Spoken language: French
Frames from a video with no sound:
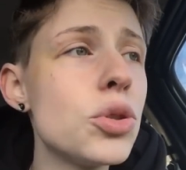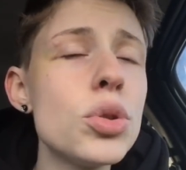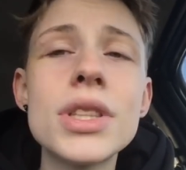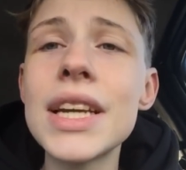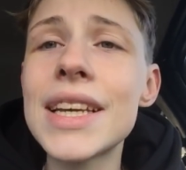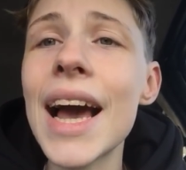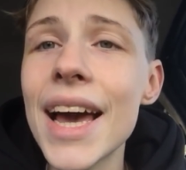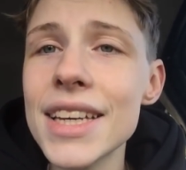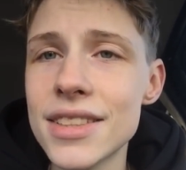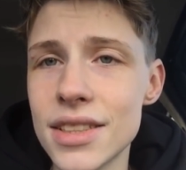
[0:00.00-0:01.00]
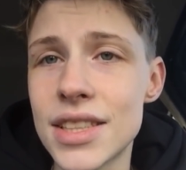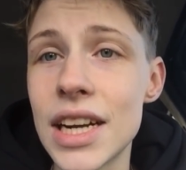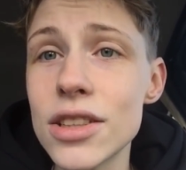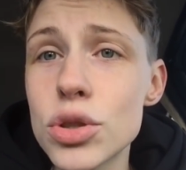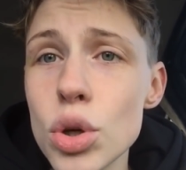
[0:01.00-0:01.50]
juste des caresses c'est
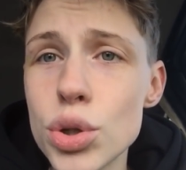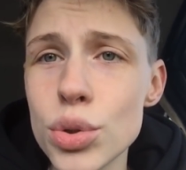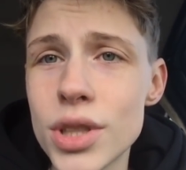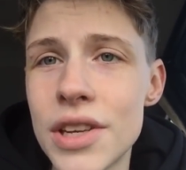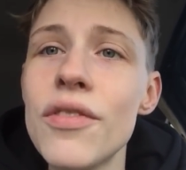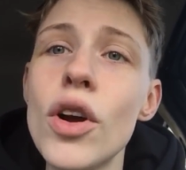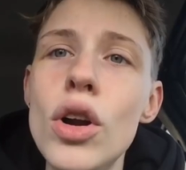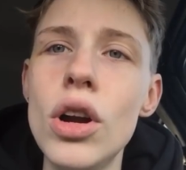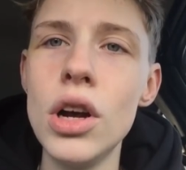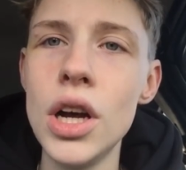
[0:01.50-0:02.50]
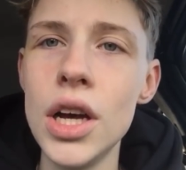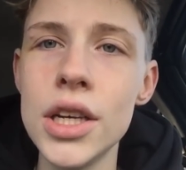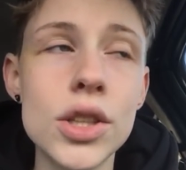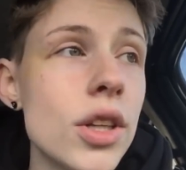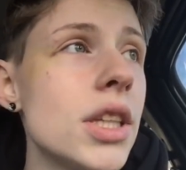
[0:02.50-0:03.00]
la seule chose qu'ils veulent
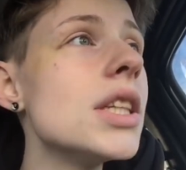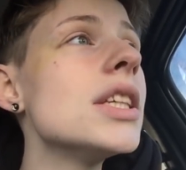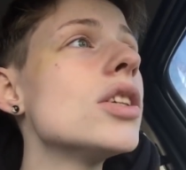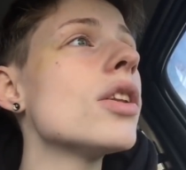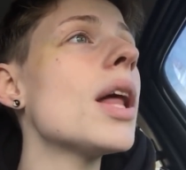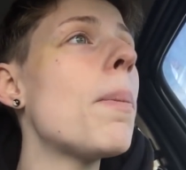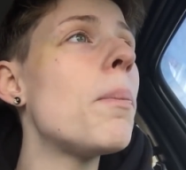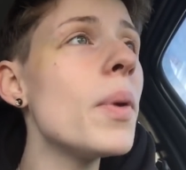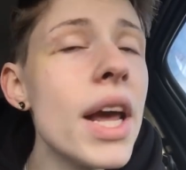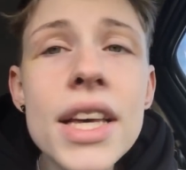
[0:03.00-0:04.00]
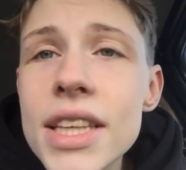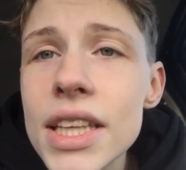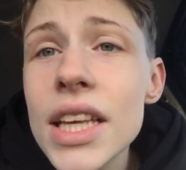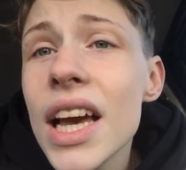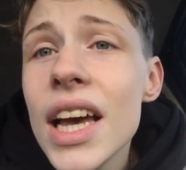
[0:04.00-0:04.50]
il y en a plein
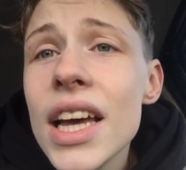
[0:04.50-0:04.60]
qui